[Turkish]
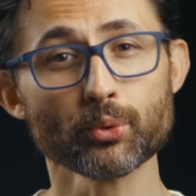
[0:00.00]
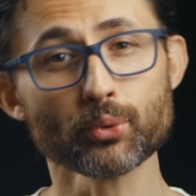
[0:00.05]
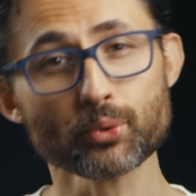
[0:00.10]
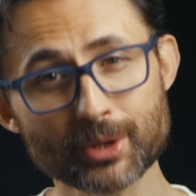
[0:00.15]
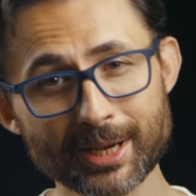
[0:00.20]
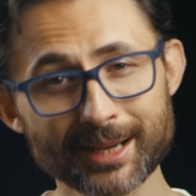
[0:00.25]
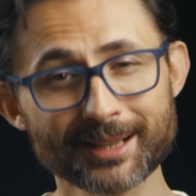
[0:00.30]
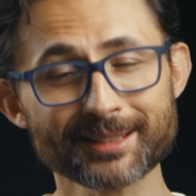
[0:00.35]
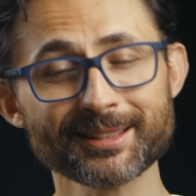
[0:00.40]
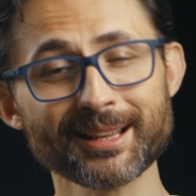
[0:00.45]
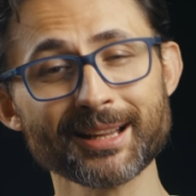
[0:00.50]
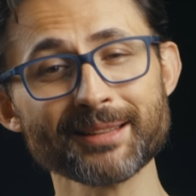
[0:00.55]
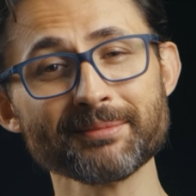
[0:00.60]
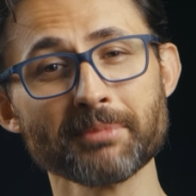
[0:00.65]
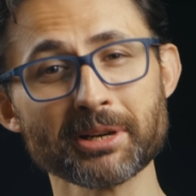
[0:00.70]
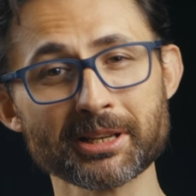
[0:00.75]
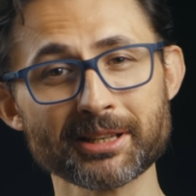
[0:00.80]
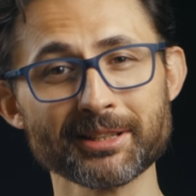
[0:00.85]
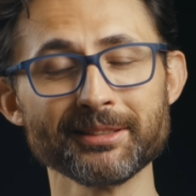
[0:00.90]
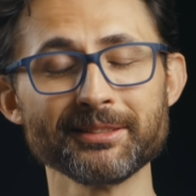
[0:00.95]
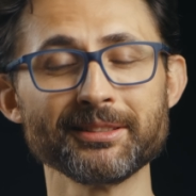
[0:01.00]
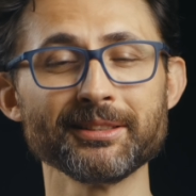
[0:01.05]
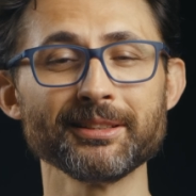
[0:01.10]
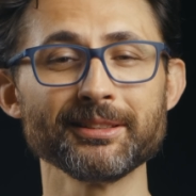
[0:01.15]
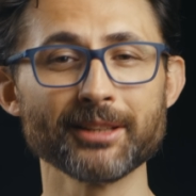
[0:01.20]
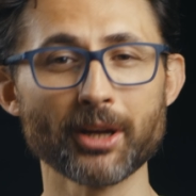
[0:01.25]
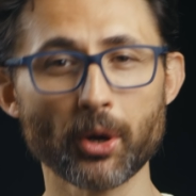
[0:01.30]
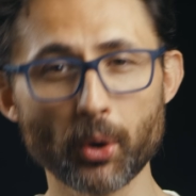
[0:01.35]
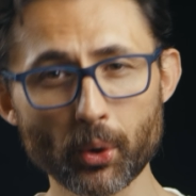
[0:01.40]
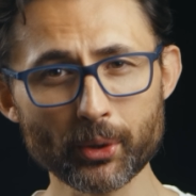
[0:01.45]
Uzaktan
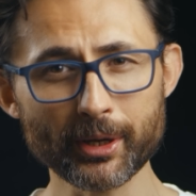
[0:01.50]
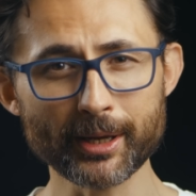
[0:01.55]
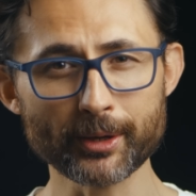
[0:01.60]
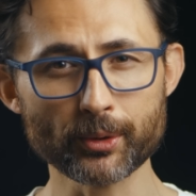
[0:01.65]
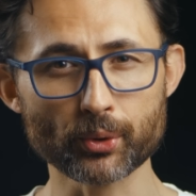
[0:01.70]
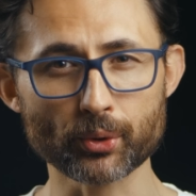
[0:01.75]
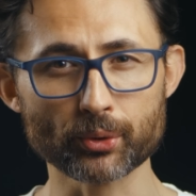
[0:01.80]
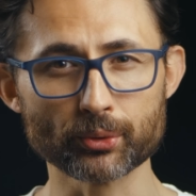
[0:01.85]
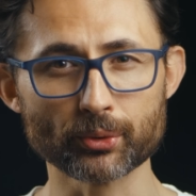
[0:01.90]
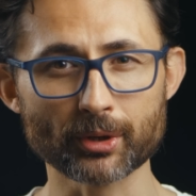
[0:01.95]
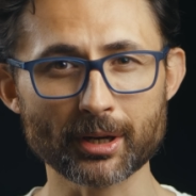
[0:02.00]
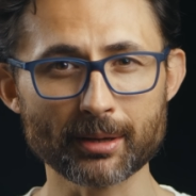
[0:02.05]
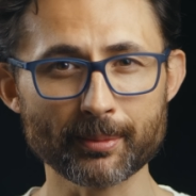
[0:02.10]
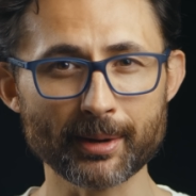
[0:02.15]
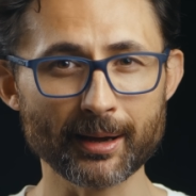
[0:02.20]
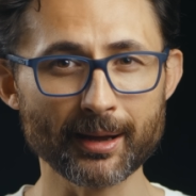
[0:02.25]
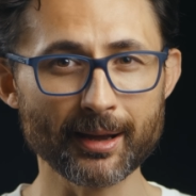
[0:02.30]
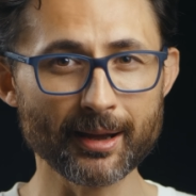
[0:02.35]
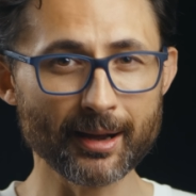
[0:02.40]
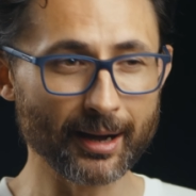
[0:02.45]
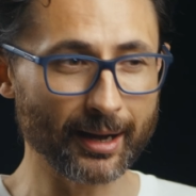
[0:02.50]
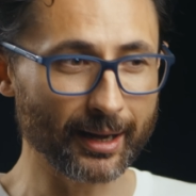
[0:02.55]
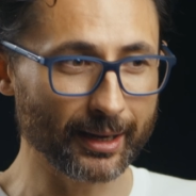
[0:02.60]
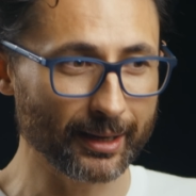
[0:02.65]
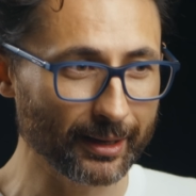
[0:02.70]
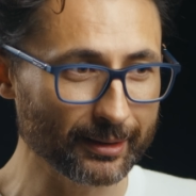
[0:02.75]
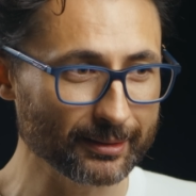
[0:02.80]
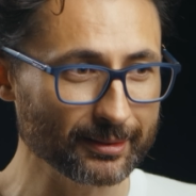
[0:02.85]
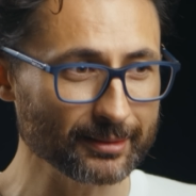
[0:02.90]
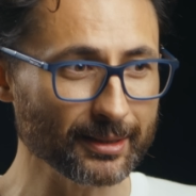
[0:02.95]
bakıldığında öyle görünür ama
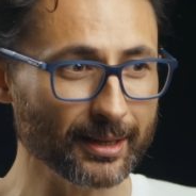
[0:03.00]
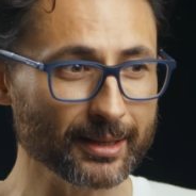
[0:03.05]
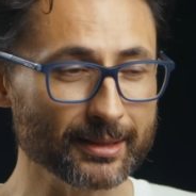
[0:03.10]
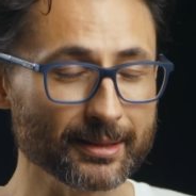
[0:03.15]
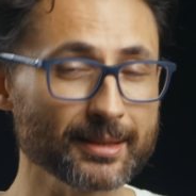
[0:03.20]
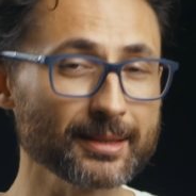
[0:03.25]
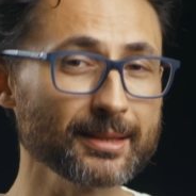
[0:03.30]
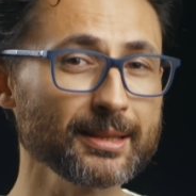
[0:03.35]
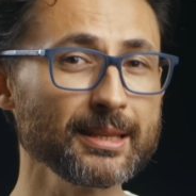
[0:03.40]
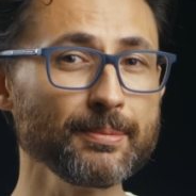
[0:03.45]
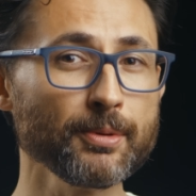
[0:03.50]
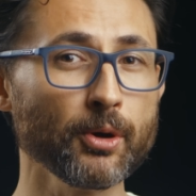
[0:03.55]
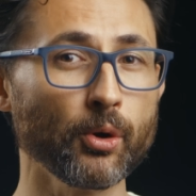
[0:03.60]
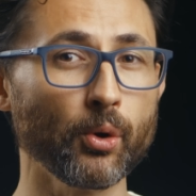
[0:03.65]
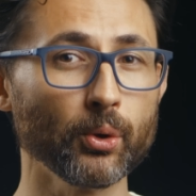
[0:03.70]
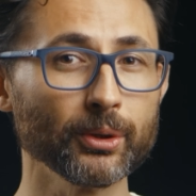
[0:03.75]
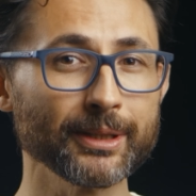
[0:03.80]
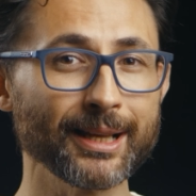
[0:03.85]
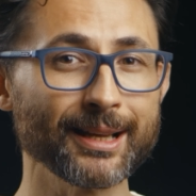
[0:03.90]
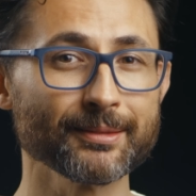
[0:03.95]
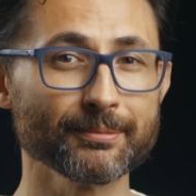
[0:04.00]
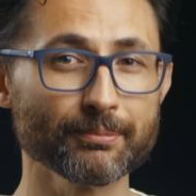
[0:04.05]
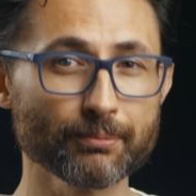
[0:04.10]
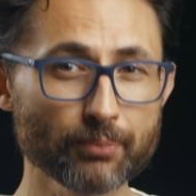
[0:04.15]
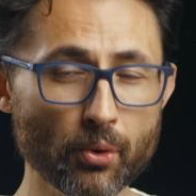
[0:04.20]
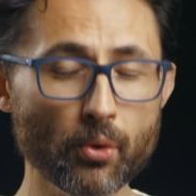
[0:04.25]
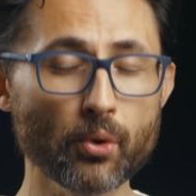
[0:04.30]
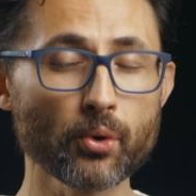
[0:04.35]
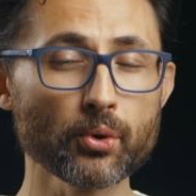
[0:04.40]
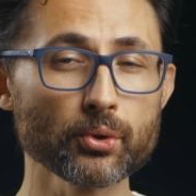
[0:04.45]
hayatın aynası gibi
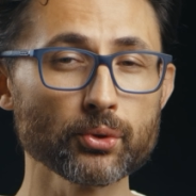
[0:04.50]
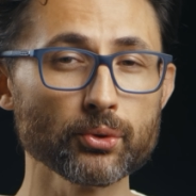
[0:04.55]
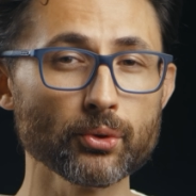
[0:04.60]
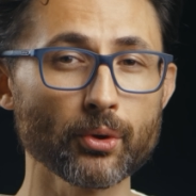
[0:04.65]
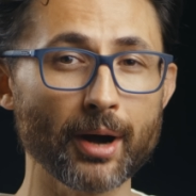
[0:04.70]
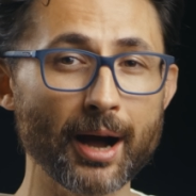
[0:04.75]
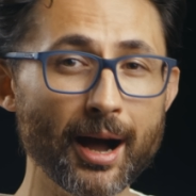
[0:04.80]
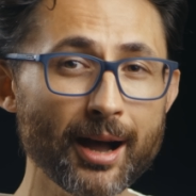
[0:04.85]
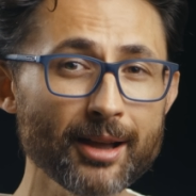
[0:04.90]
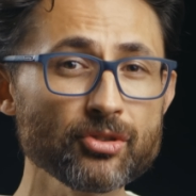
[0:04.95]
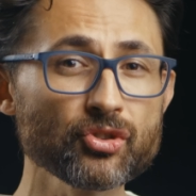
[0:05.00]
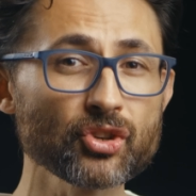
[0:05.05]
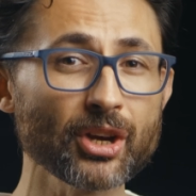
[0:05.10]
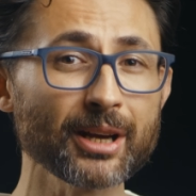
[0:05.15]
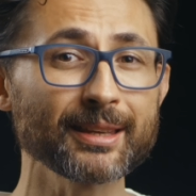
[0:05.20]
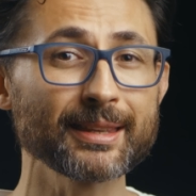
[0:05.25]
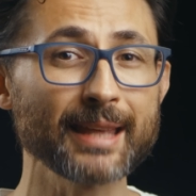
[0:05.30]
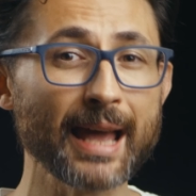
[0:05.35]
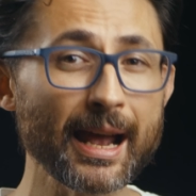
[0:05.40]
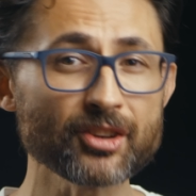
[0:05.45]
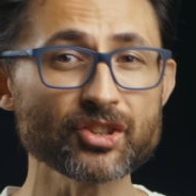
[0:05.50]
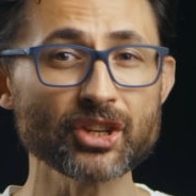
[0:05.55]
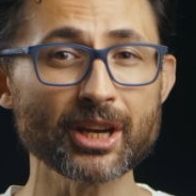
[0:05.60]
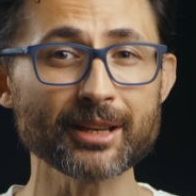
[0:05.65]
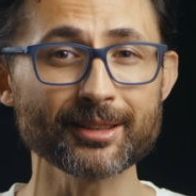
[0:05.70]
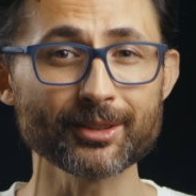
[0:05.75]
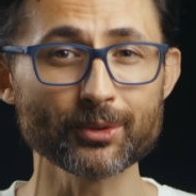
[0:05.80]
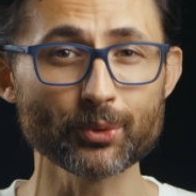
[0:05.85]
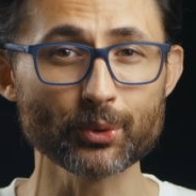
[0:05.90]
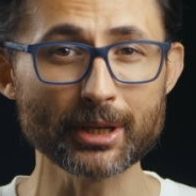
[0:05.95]
olan bu oyunu ancak
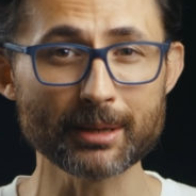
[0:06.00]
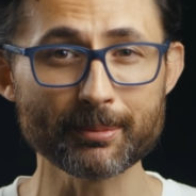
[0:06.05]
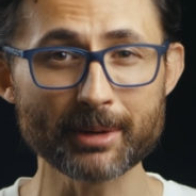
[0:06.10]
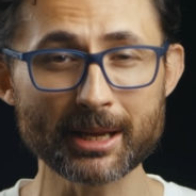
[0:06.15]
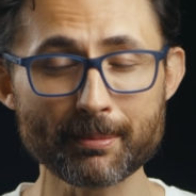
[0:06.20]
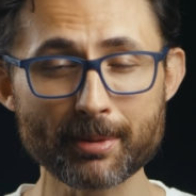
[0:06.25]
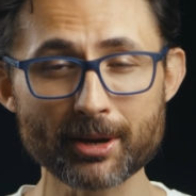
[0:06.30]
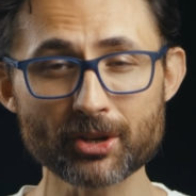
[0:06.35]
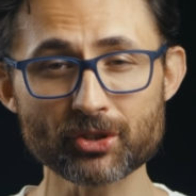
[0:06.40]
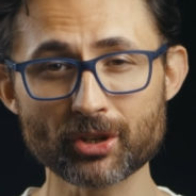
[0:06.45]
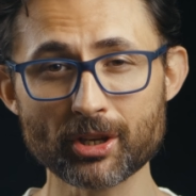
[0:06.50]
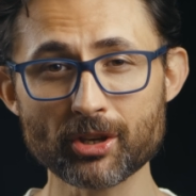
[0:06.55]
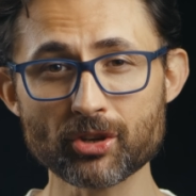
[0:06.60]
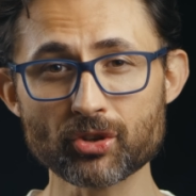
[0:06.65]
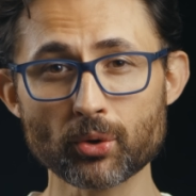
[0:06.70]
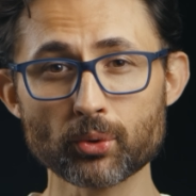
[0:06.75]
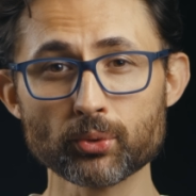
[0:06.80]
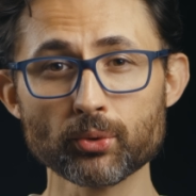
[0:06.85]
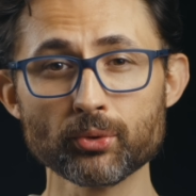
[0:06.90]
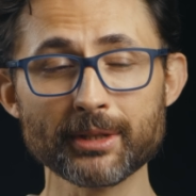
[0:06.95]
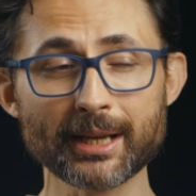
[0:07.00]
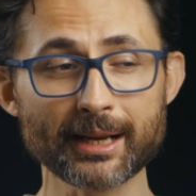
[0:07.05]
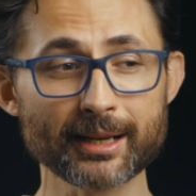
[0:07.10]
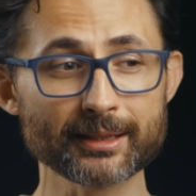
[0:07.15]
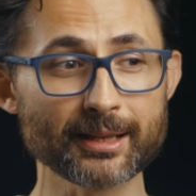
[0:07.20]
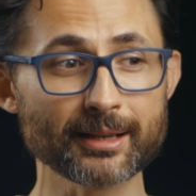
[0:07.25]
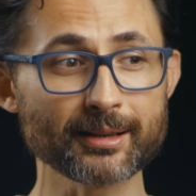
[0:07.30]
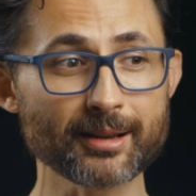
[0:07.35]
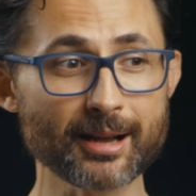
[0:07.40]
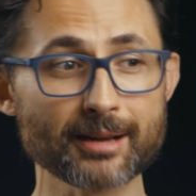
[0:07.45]
gerçekten oynamaya başlayınca onun ne
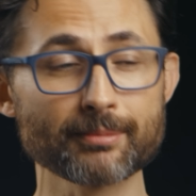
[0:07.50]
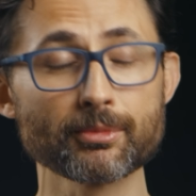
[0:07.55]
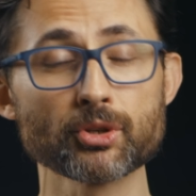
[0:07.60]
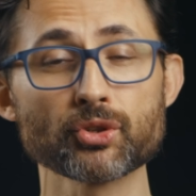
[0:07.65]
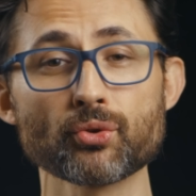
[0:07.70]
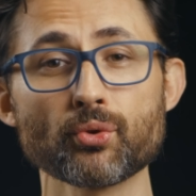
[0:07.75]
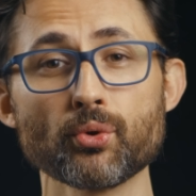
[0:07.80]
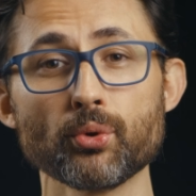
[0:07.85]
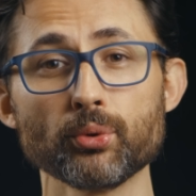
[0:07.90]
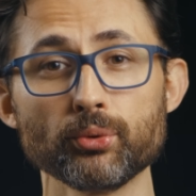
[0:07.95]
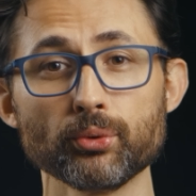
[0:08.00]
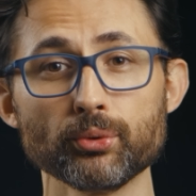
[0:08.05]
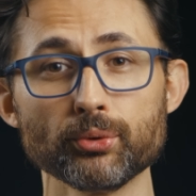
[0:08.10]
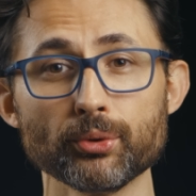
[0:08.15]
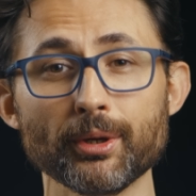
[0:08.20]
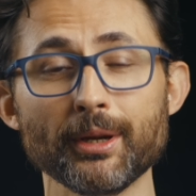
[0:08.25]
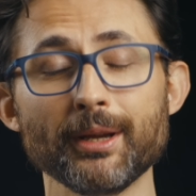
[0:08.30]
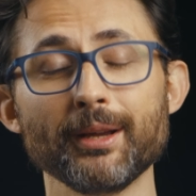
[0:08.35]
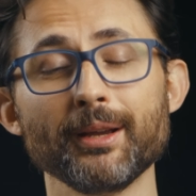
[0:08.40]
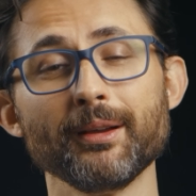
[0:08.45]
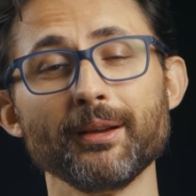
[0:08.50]
kadar karmaşık olduğunu